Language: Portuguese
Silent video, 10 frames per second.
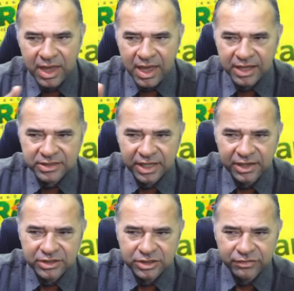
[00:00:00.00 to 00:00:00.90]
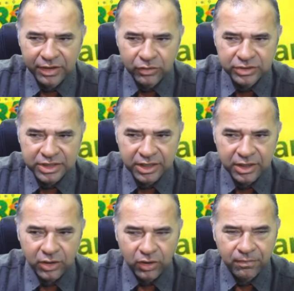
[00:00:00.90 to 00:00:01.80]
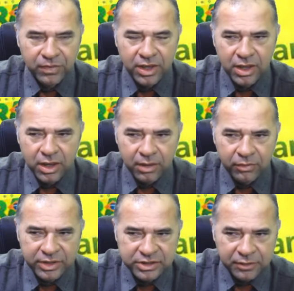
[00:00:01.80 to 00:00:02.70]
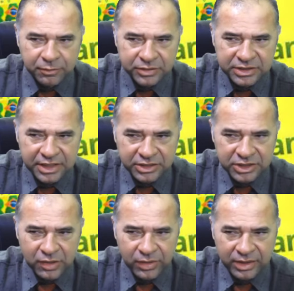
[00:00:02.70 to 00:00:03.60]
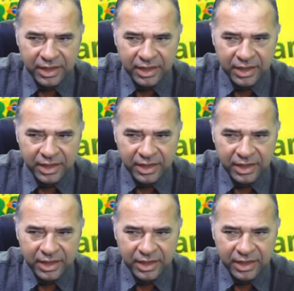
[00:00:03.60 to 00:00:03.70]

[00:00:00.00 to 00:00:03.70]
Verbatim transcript: essa lista de valores aqui, ó, por exemplo, R$ 150.